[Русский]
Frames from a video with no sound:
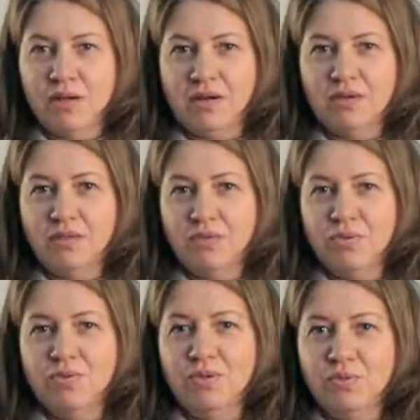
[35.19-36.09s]
А раз я его
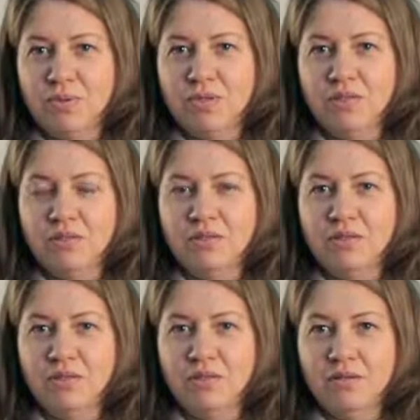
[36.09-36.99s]
не могу
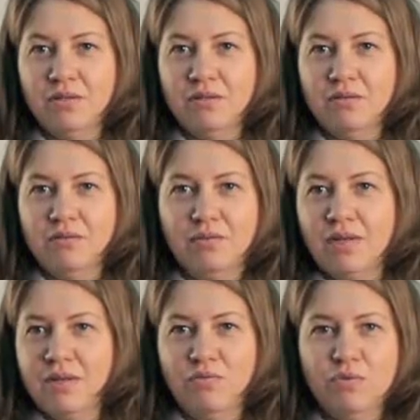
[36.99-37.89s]
произнести,
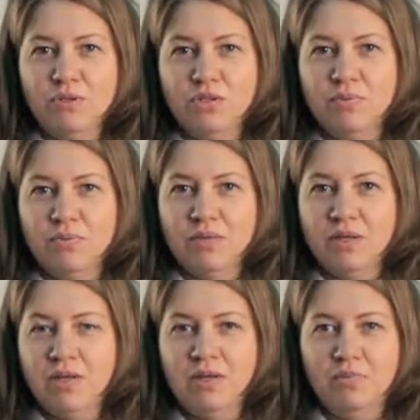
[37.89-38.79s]
я его не запоминаю,